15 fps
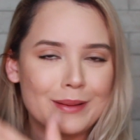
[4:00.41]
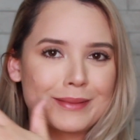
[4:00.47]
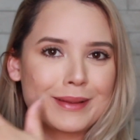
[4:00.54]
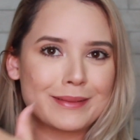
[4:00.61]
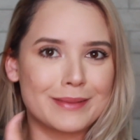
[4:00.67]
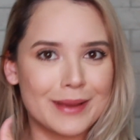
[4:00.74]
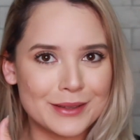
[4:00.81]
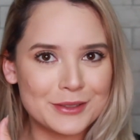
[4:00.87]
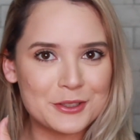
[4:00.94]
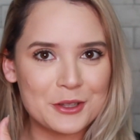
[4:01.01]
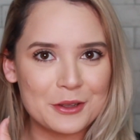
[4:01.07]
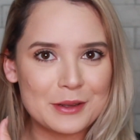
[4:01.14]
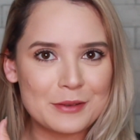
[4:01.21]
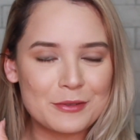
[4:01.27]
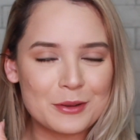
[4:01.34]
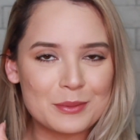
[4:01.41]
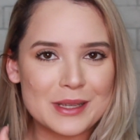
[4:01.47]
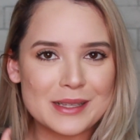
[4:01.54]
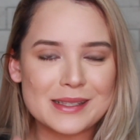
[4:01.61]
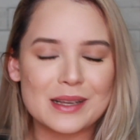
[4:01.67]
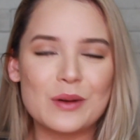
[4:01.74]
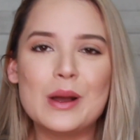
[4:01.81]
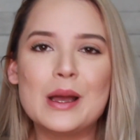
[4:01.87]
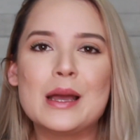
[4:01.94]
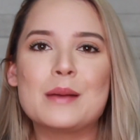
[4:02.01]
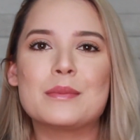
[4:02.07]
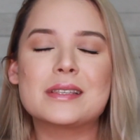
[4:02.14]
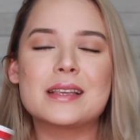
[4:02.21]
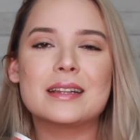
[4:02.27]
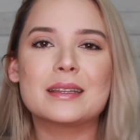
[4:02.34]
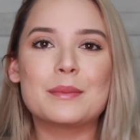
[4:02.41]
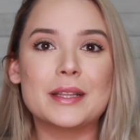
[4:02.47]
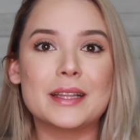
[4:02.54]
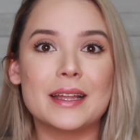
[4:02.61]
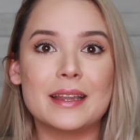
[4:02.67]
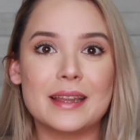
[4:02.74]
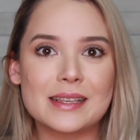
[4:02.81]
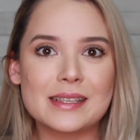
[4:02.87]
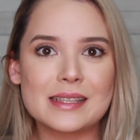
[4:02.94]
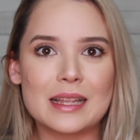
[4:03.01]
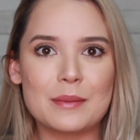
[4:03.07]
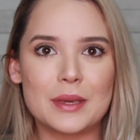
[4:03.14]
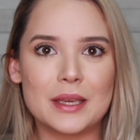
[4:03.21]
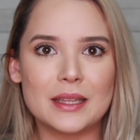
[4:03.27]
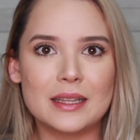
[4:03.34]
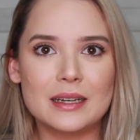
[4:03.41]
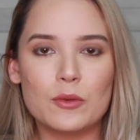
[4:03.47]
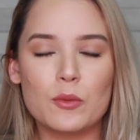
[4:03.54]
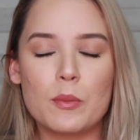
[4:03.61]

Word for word: ele tem que ter retinol na formulação, mas ele também tem niacinamida,